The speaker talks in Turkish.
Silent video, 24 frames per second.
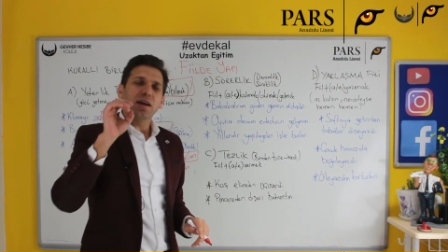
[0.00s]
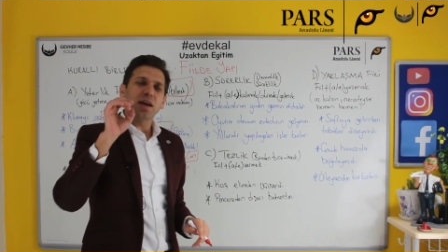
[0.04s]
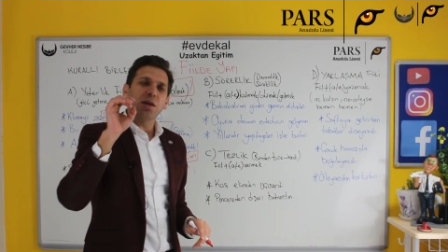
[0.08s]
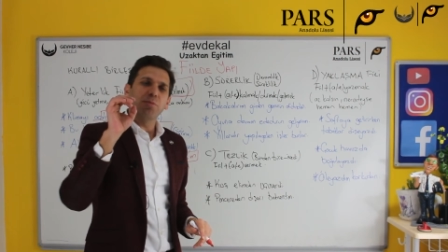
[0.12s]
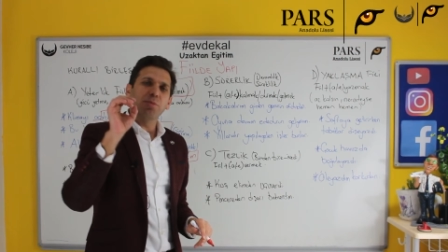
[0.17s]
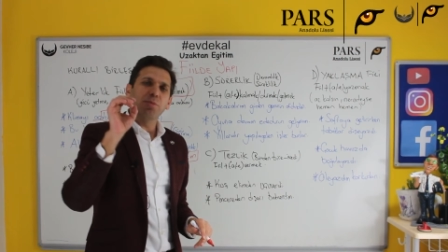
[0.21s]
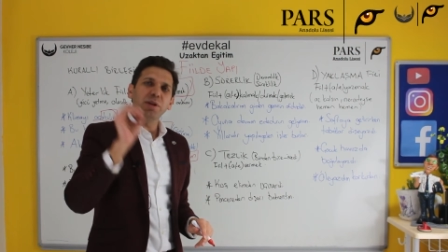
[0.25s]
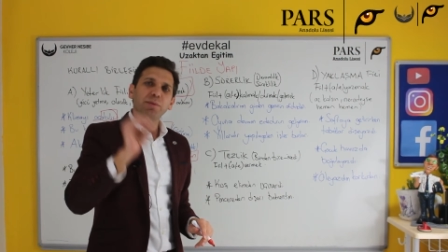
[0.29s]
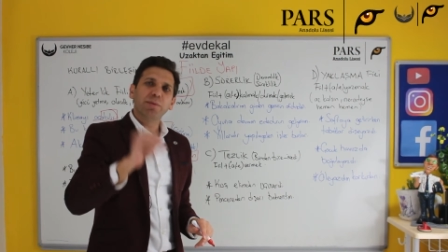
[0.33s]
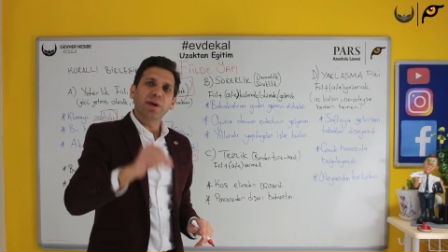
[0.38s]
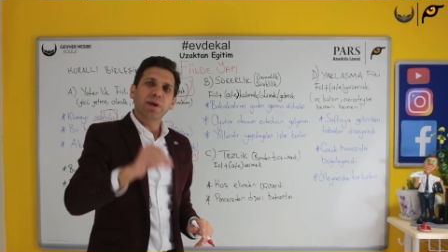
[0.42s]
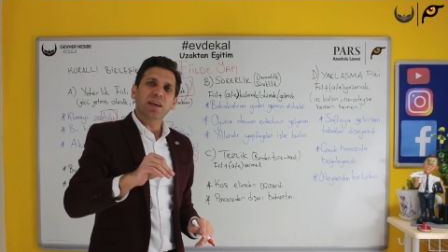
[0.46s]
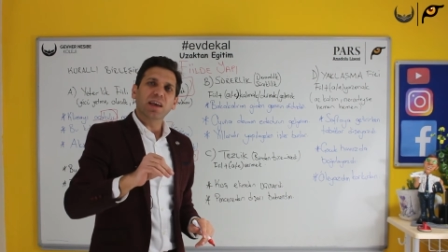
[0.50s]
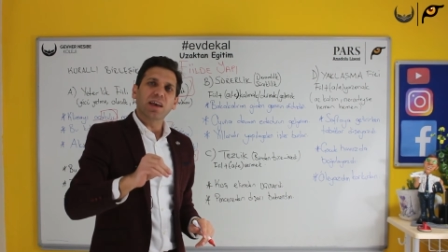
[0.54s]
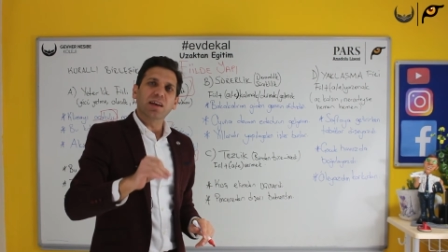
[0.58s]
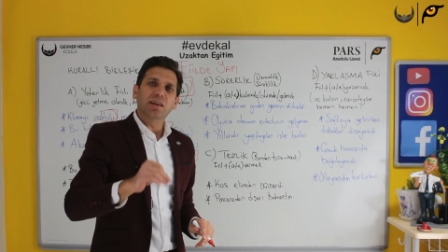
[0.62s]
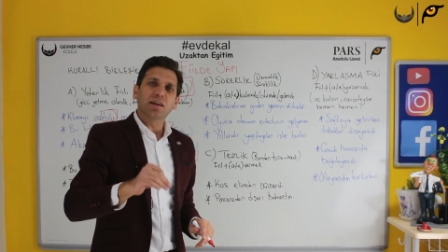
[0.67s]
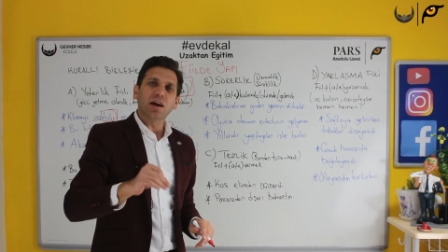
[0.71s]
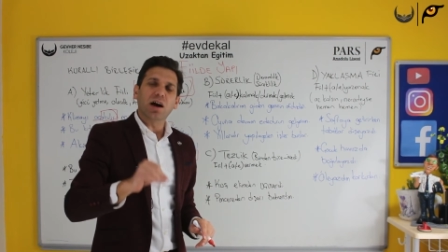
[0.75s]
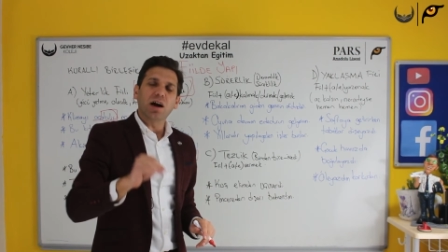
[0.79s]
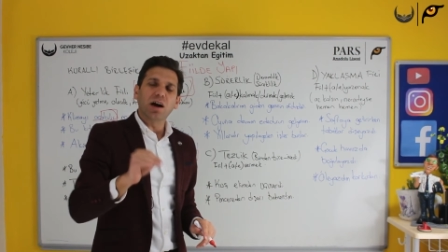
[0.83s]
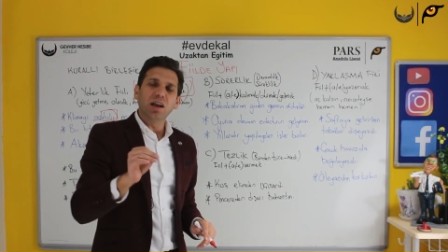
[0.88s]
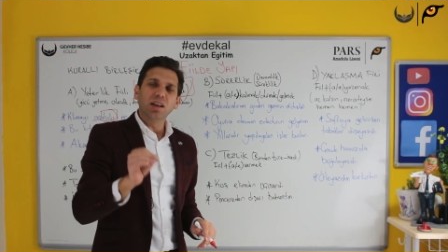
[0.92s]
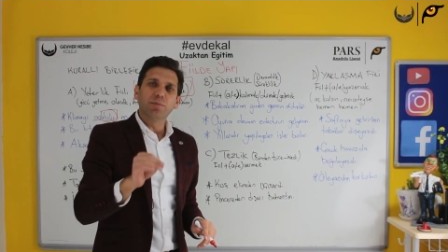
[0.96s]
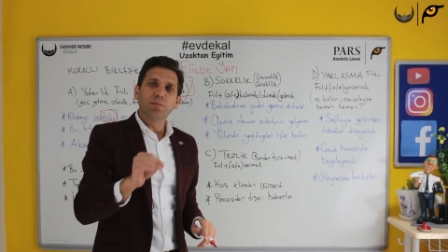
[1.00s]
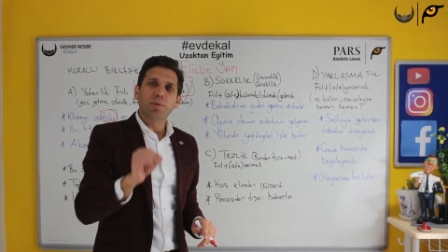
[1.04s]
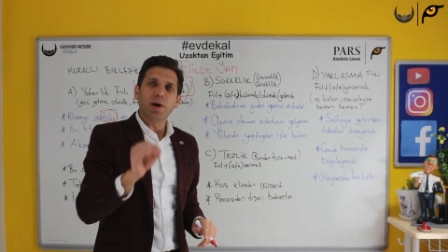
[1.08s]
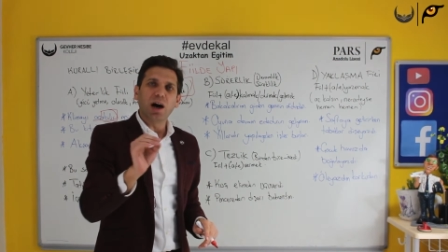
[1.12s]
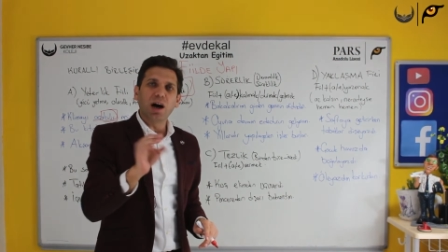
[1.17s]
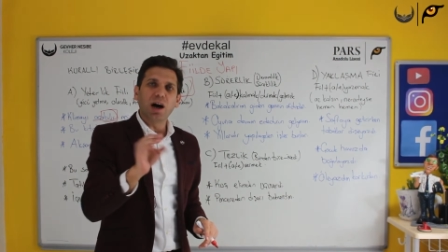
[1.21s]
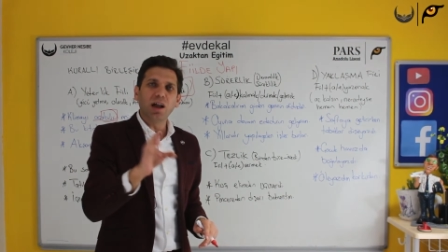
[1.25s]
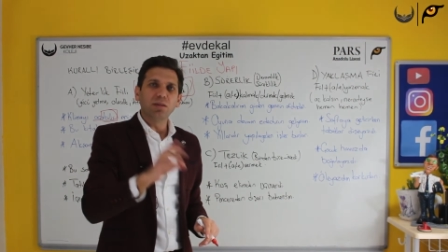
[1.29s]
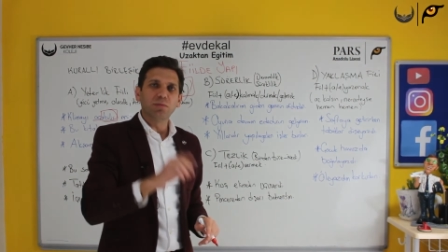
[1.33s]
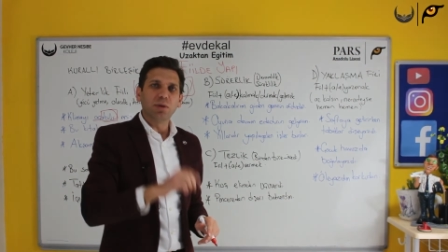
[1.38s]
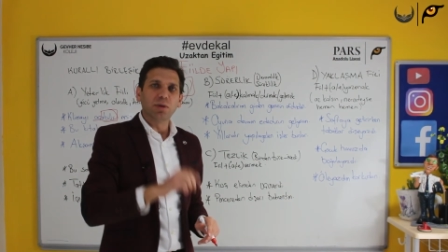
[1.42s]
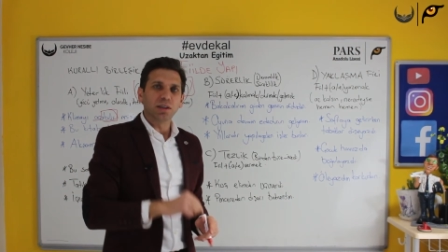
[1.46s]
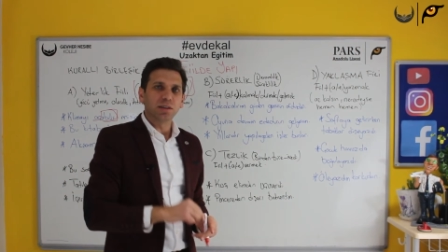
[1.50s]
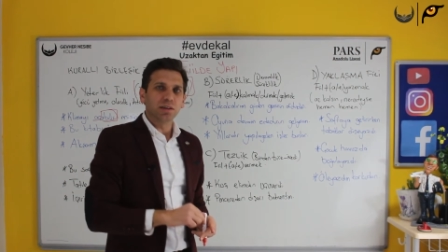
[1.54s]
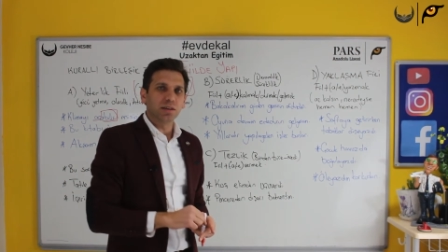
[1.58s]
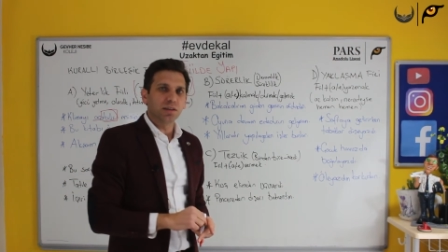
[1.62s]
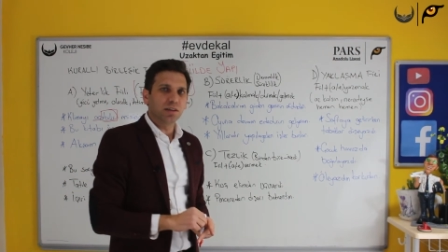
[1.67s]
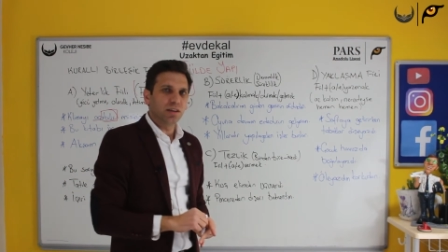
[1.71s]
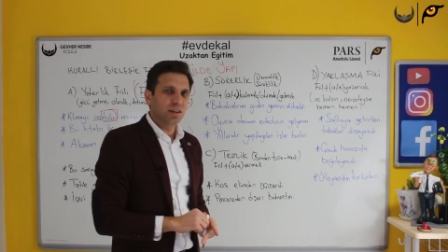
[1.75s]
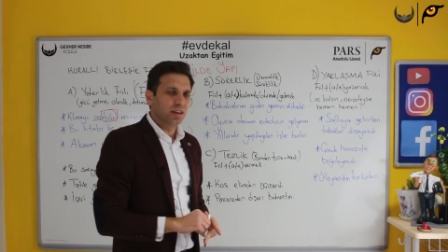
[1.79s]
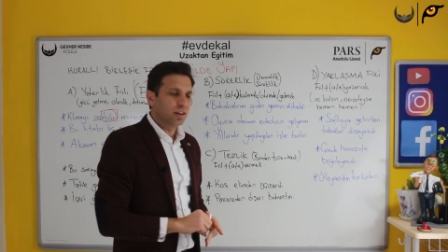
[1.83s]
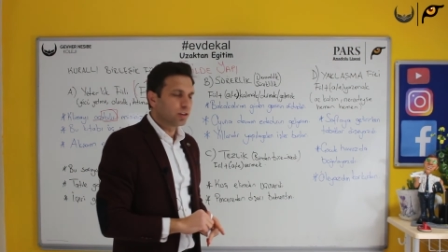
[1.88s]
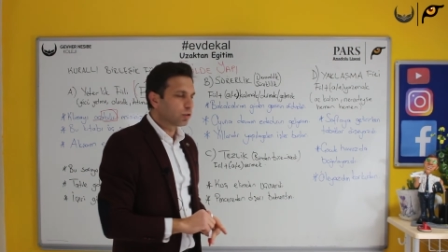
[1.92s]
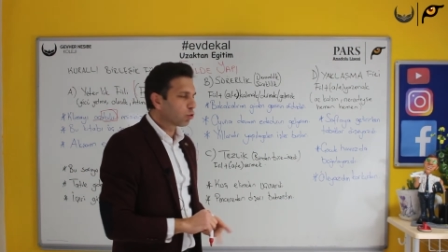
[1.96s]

ebilmek eki alıp almadığını